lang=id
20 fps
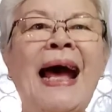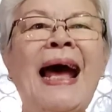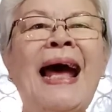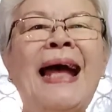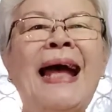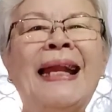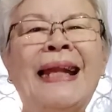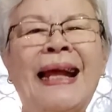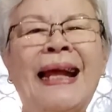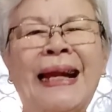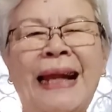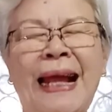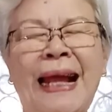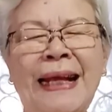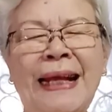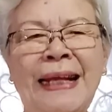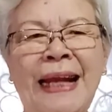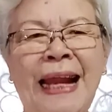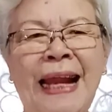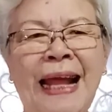anak
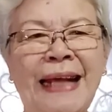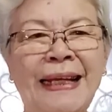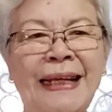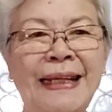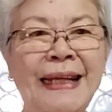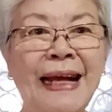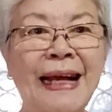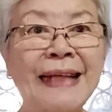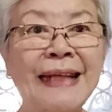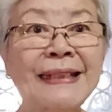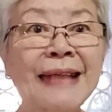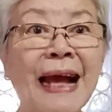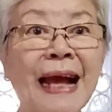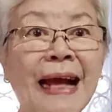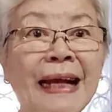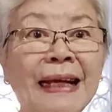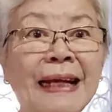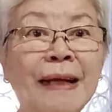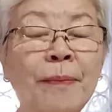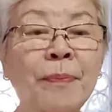laki-laki yang
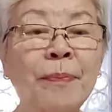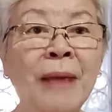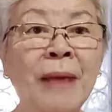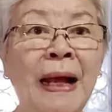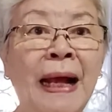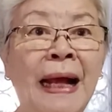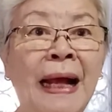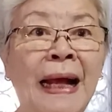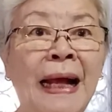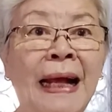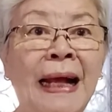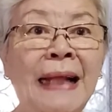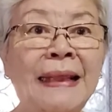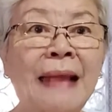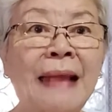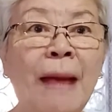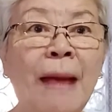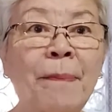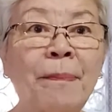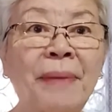cakep
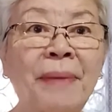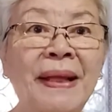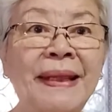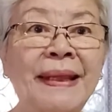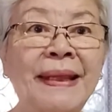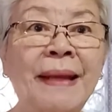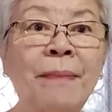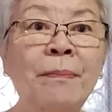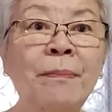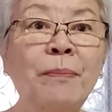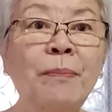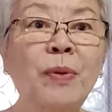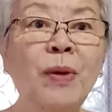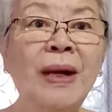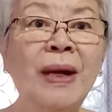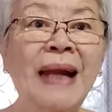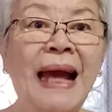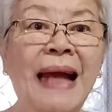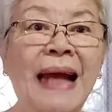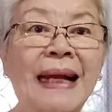tapi
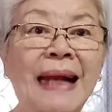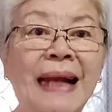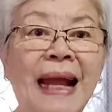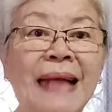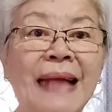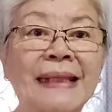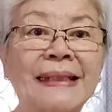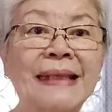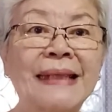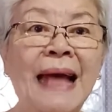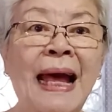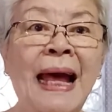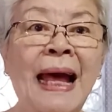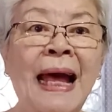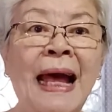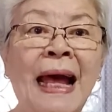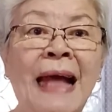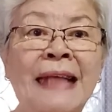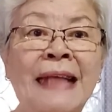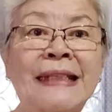timbullah
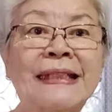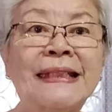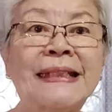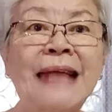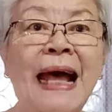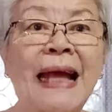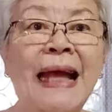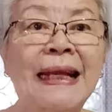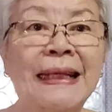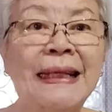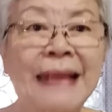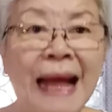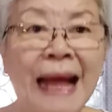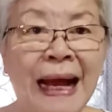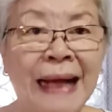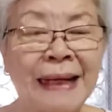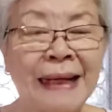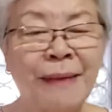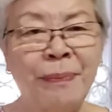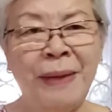rasa
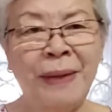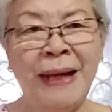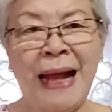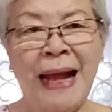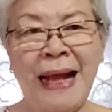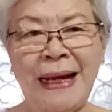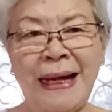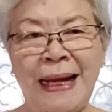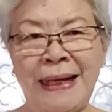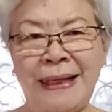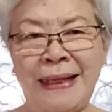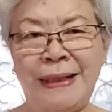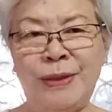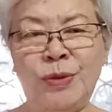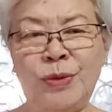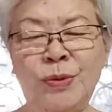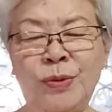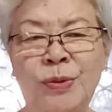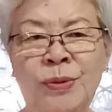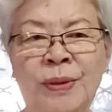sayang kepada anak
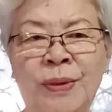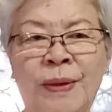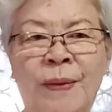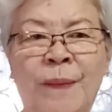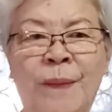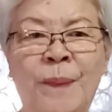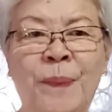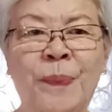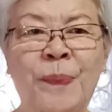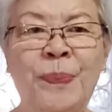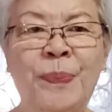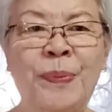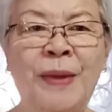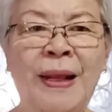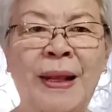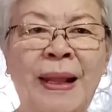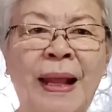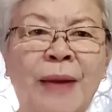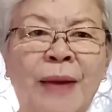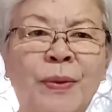itu.
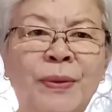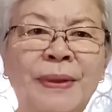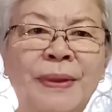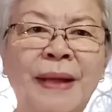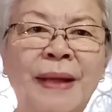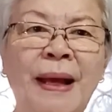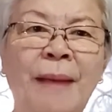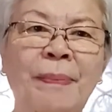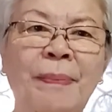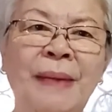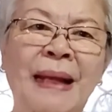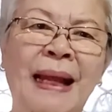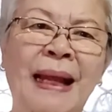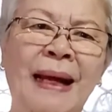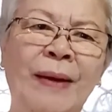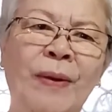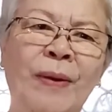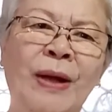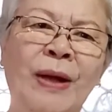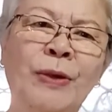Lalu dia
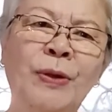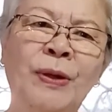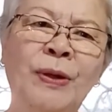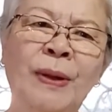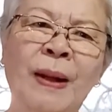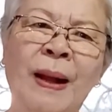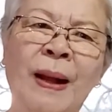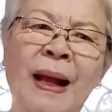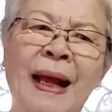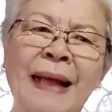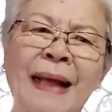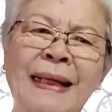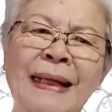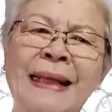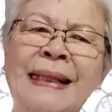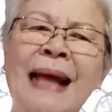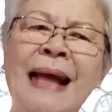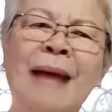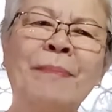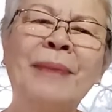bilang, aduh,
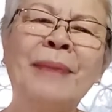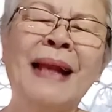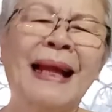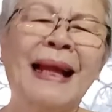kita ambil